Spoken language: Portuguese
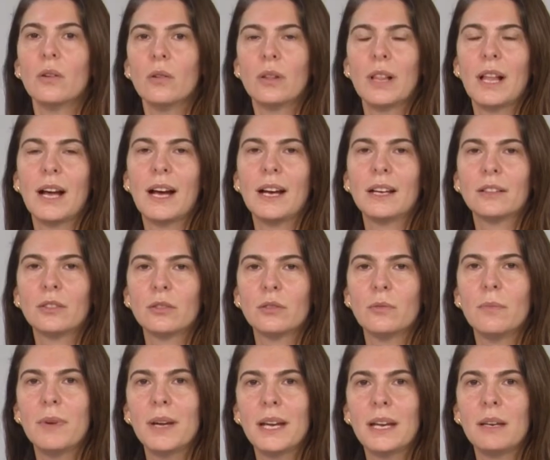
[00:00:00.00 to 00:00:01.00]
Olá,
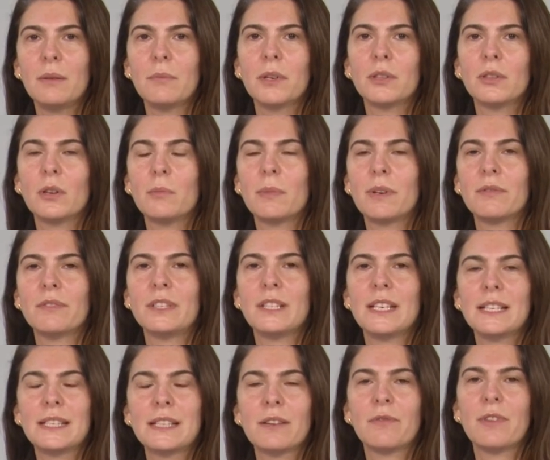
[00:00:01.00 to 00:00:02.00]
tudo bem? Meu nome é
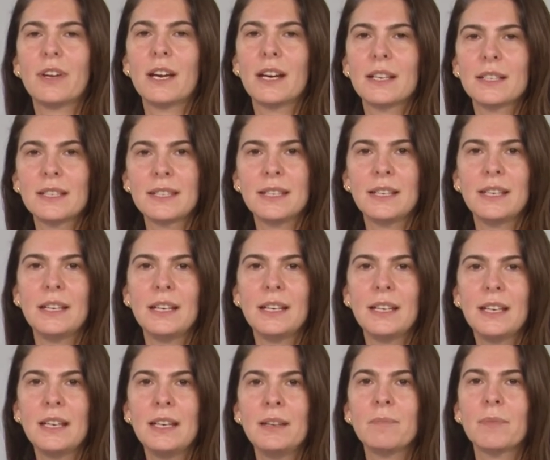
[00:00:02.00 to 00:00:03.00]
Vanessa
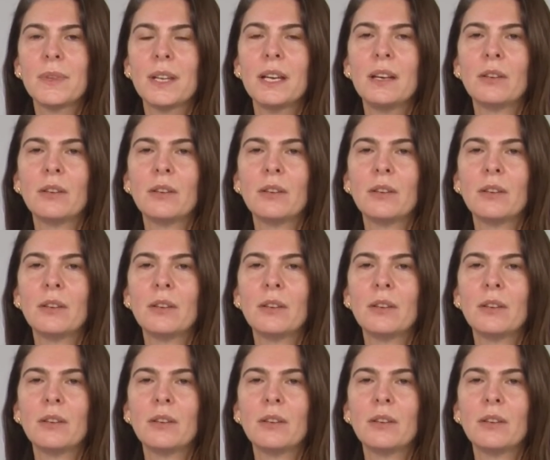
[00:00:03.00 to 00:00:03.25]
Ferracini,